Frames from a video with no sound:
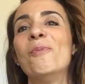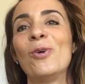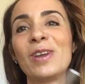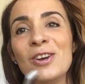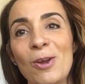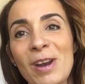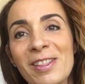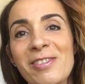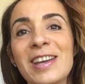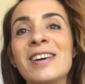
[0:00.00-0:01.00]
¿Por qué no
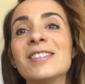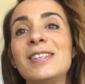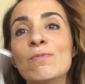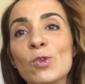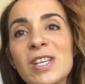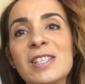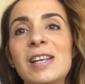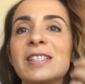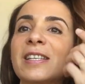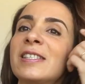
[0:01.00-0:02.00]
hablar de cejas si muchas de
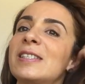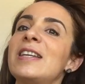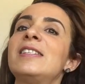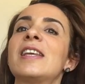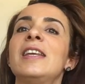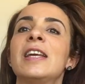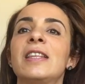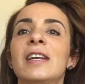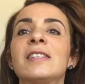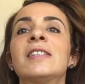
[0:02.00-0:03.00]
las que estáis ahí
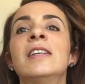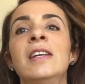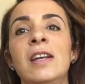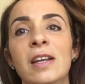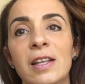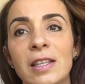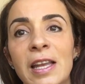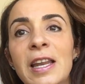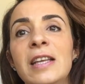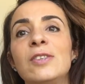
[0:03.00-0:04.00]
detrás
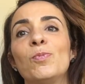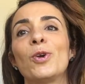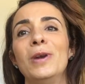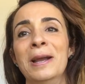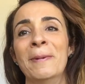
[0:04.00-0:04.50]
tenéis problemas